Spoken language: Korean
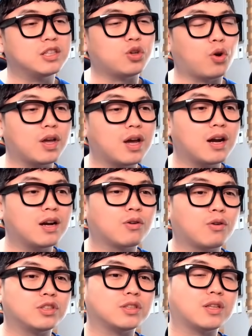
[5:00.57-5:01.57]
져야 할
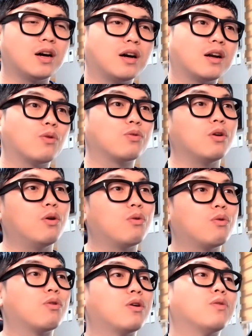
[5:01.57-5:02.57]
것이다라고
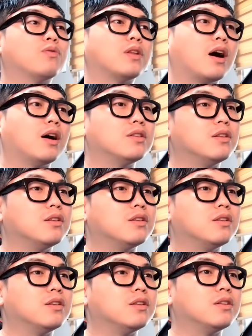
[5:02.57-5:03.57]
경고를 하고
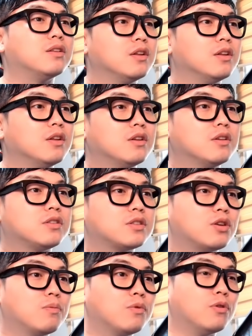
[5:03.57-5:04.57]
나왔는데
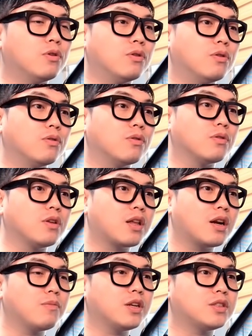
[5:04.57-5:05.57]
실제로 뭐 이
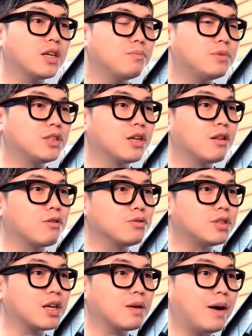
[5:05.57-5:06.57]
사람들이 책임지겠어
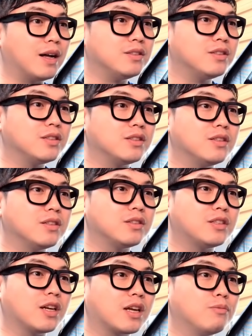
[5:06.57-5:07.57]
책임 안 지지
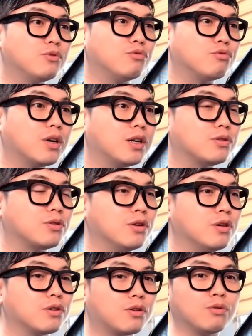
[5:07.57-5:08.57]
책임은 누가
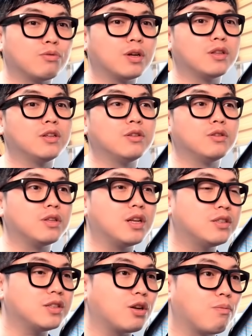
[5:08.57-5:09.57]
죠 결국에는
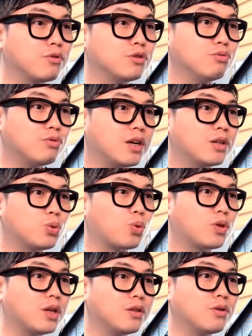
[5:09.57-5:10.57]
일자리 없어지면 우리가
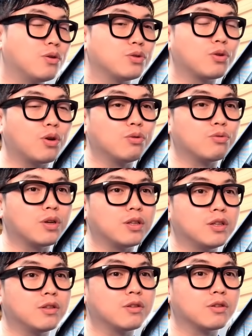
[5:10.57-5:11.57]
줬대는 거죠
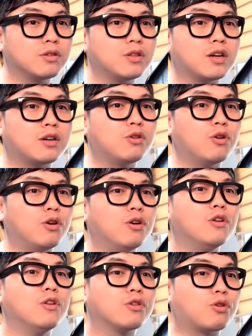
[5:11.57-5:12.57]
결국에는 근데 그거
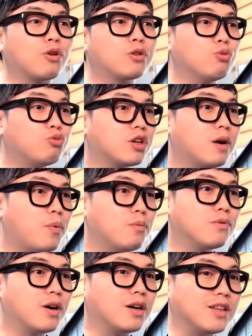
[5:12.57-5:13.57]
결국엔 또 우리가
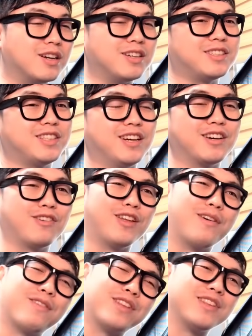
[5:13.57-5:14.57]
뽑은 거 아니야 그치 그럼
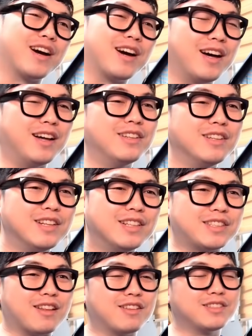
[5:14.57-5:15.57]
내가 봤을 때는 약간
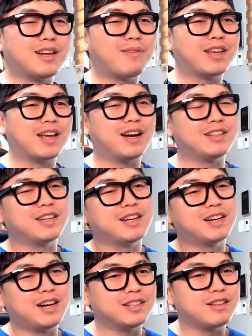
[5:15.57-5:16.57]
자승자박이
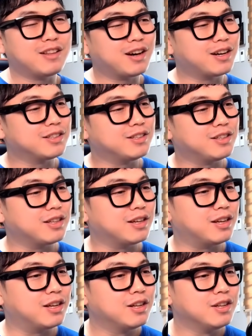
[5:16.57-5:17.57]
아닌가 하는 생각이
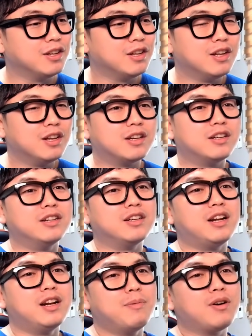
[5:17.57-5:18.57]
드는데 어,
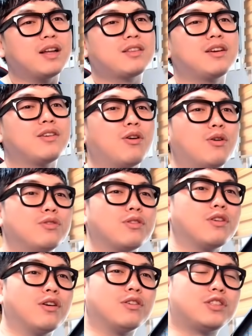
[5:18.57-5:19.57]
일본 같은
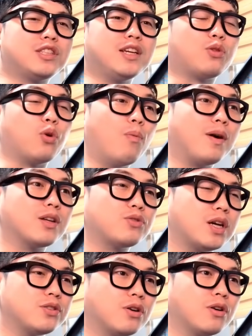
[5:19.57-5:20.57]
경우는요 시 도마다
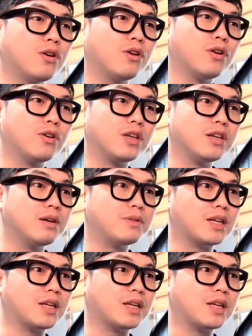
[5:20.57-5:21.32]
최저 임금이 다